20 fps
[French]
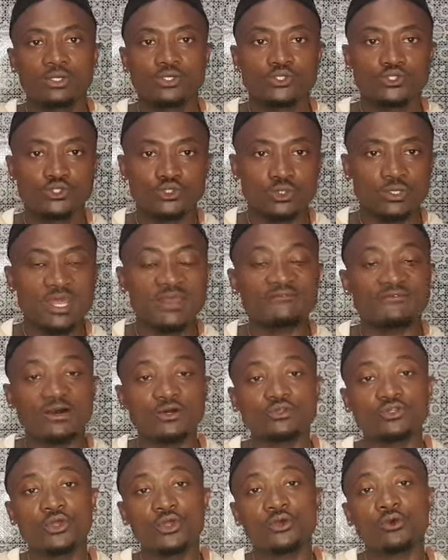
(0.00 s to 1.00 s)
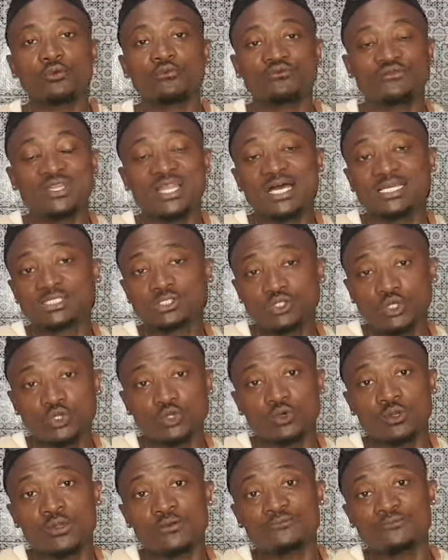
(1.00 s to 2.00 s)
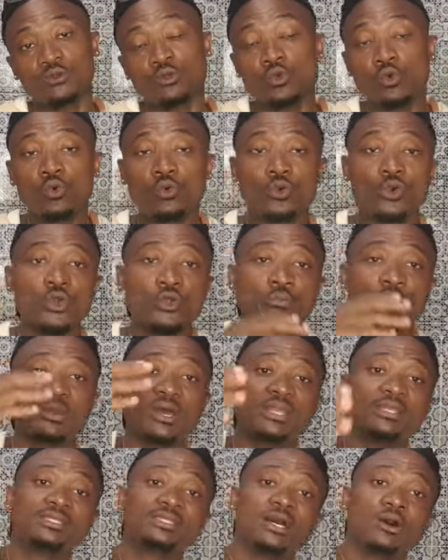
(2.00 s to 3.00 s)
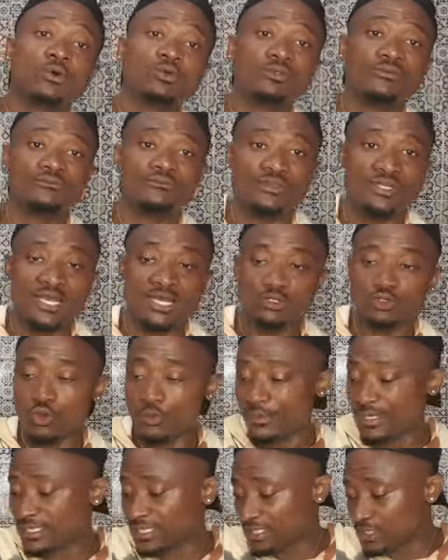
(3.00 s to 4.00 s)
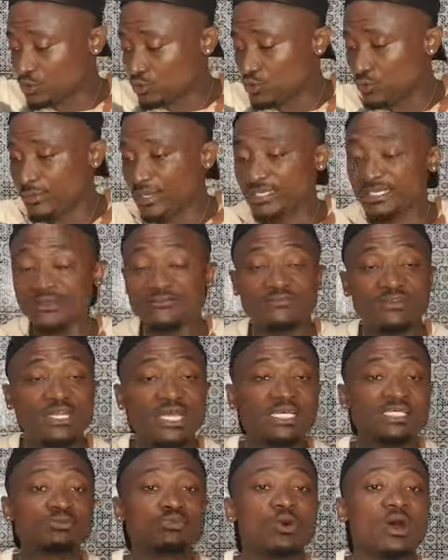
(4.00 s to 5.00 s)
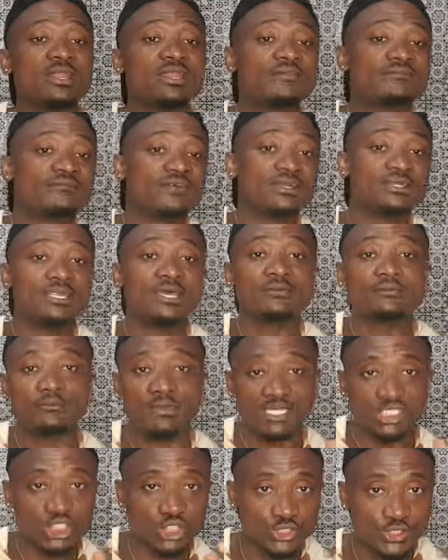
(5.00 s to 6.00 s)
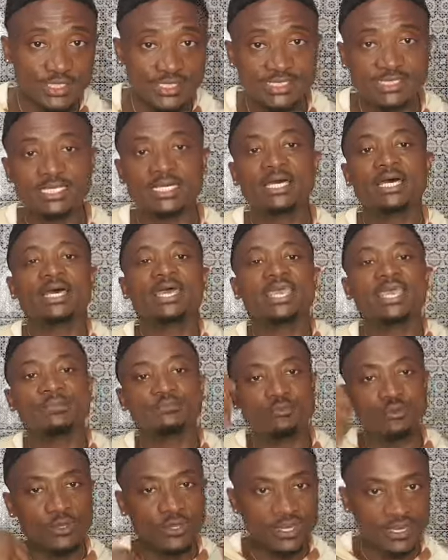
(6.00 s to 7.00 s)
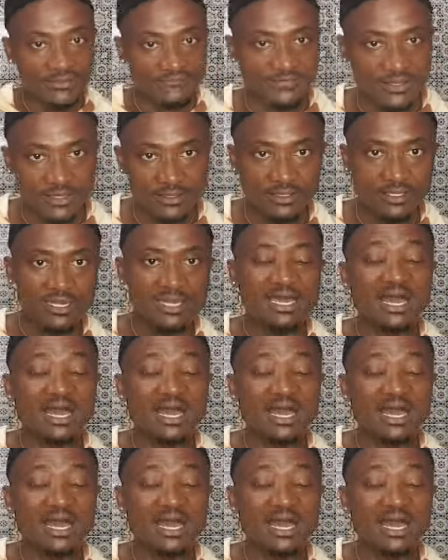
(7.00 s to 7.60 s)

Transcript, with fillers: c'est les vendeurs au village, ceux qui ont le vélo, eux, ils peuvent aller dans d'autres villages, combien de kilomètres de villages, pour aller vendre des marchandises et puis ils reviennent.